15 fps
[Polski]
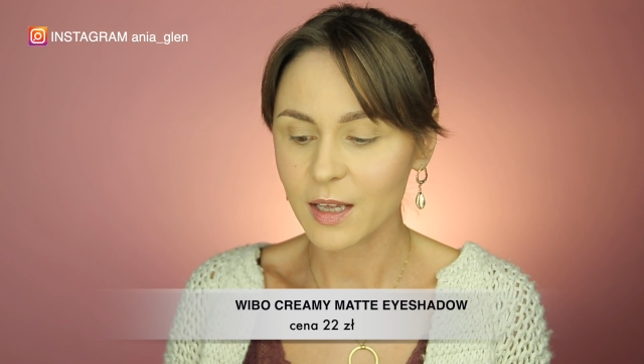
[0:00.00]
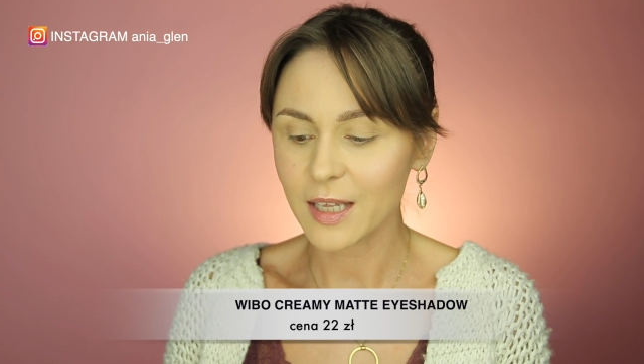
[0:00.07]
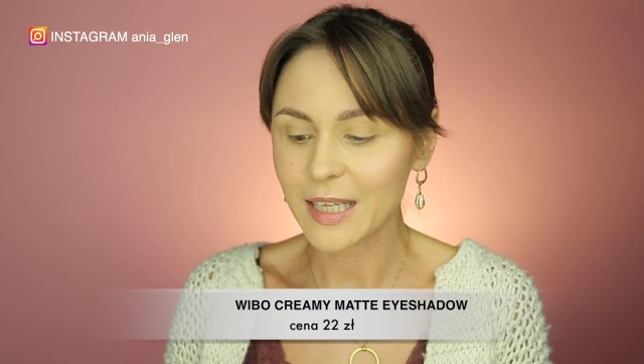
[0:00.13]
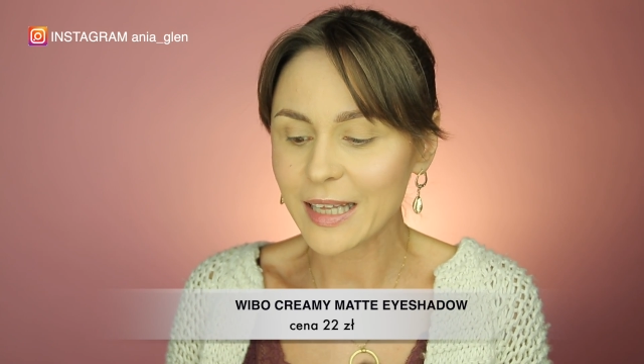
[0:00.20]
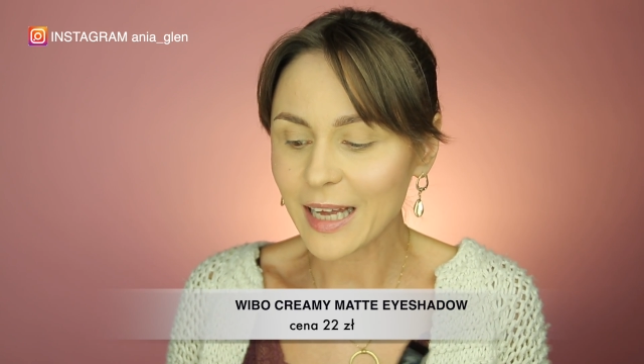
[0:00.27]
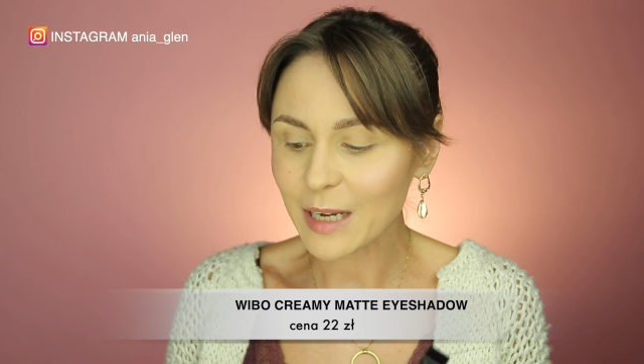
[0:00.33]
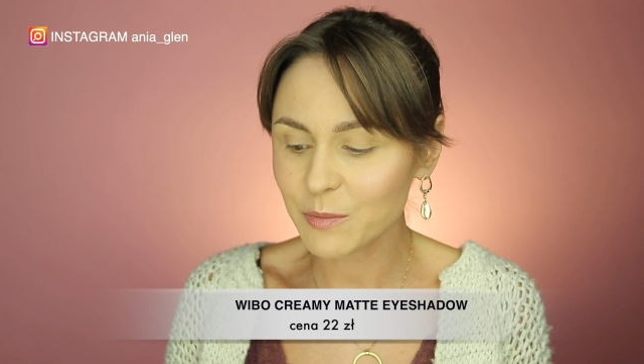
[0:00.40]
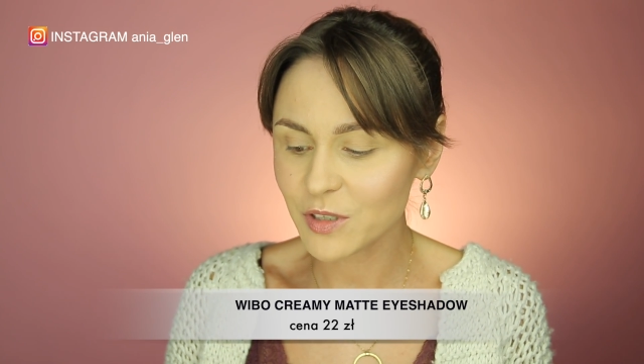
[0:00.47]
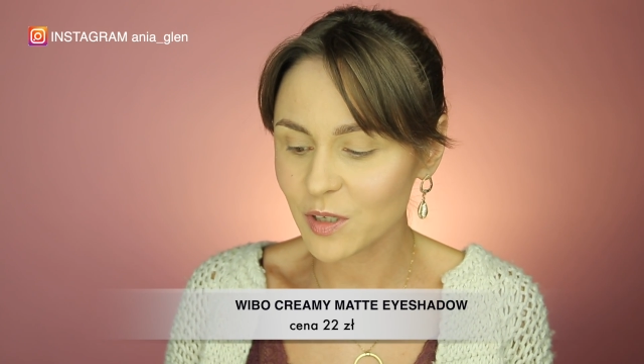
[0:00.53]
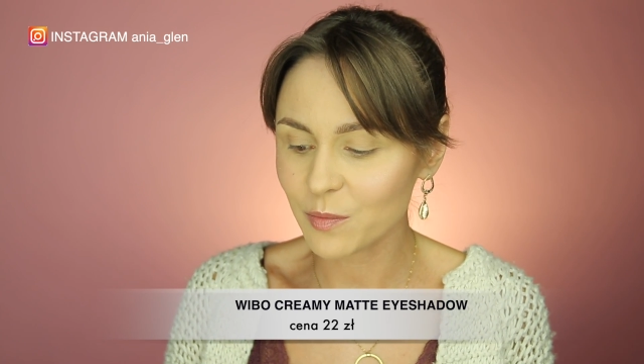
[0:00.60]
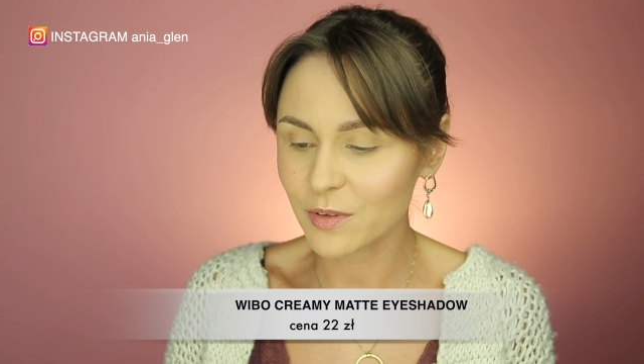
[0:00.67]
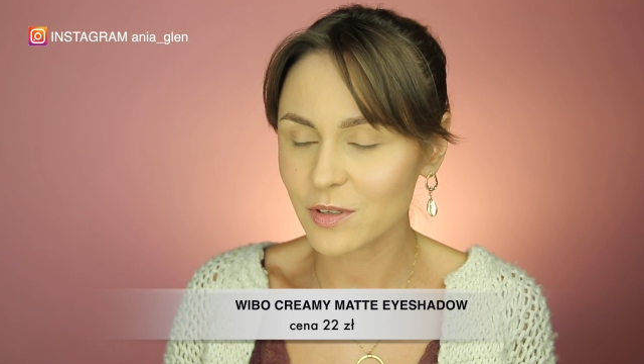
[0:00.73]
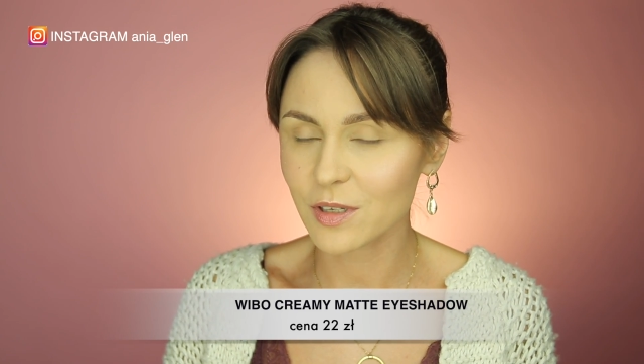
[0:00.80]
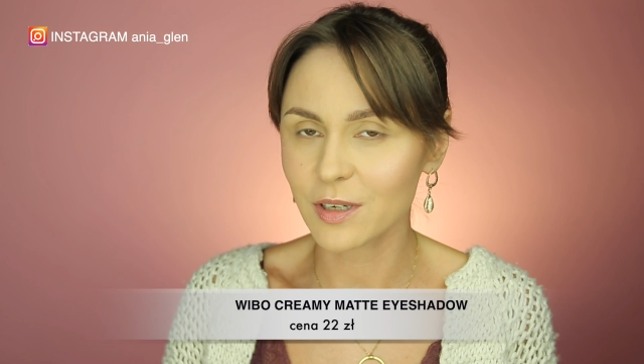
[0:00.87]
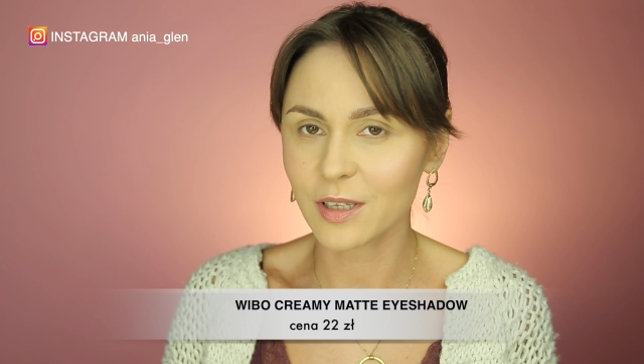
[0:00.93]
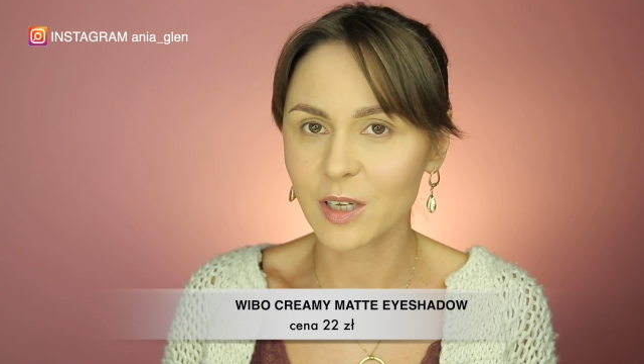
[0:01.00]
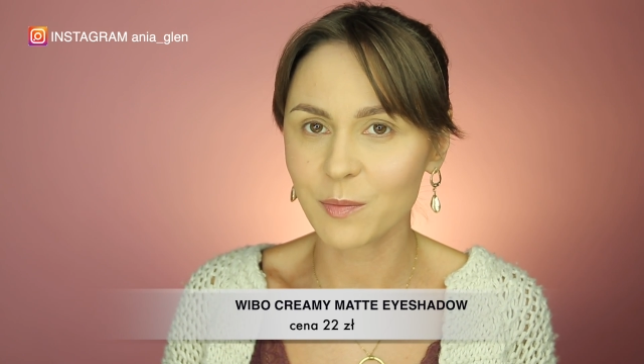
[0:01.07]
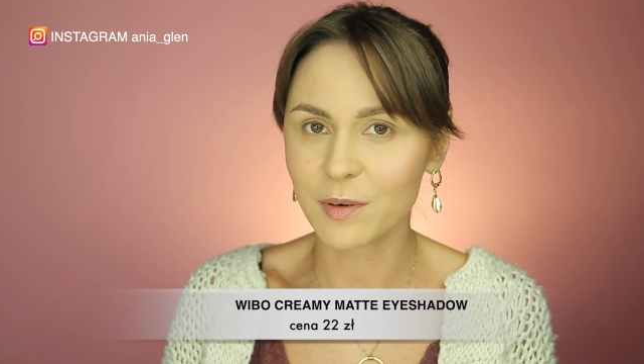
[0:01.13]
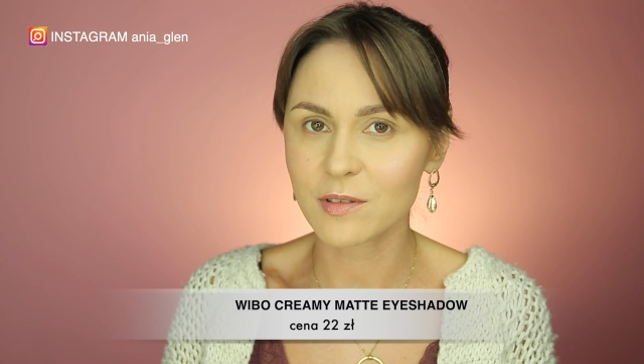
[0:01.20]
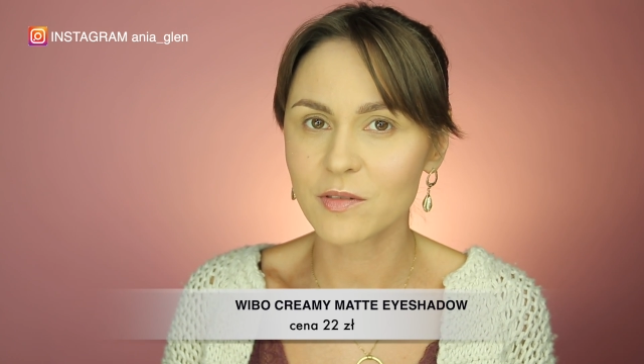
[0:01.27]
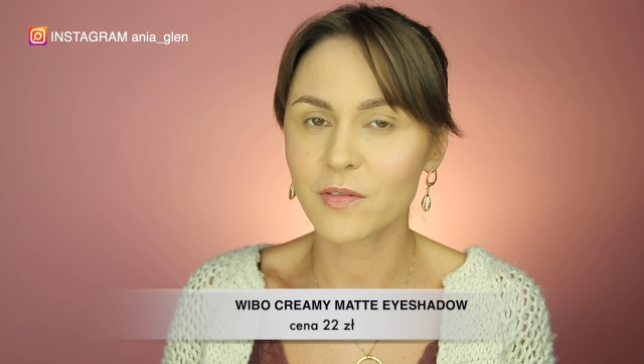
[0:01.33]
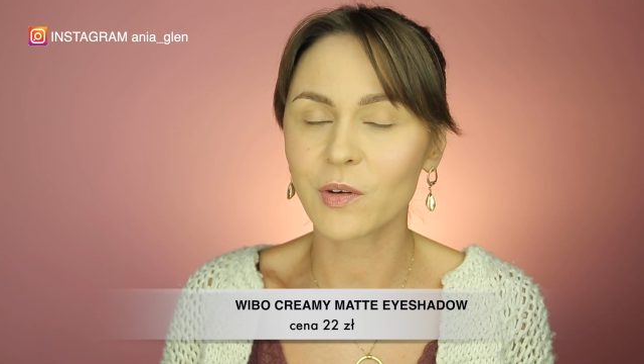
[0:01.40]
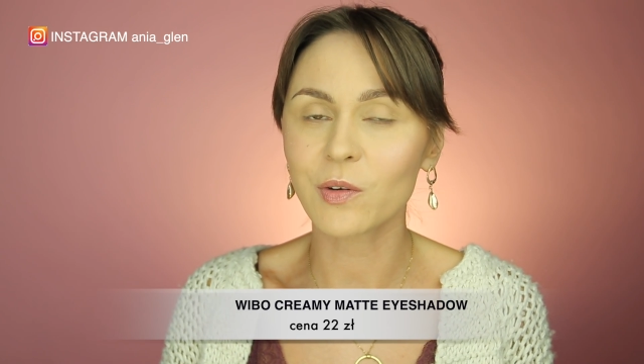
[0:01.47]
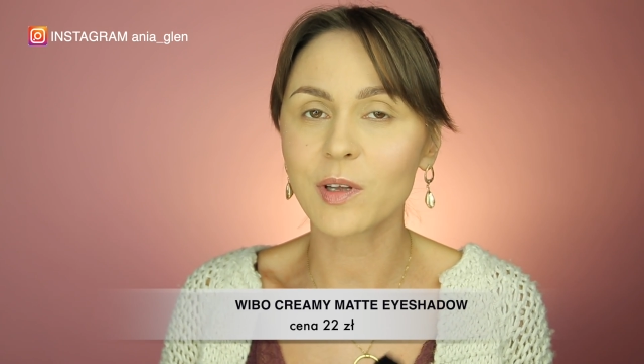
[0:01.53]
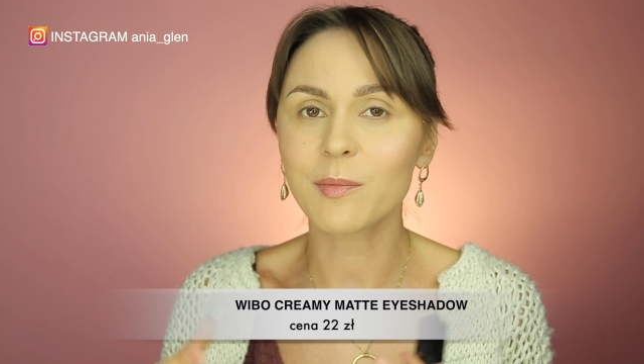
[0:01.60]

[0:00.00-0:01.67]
jak mi się będzie na nich pracowało.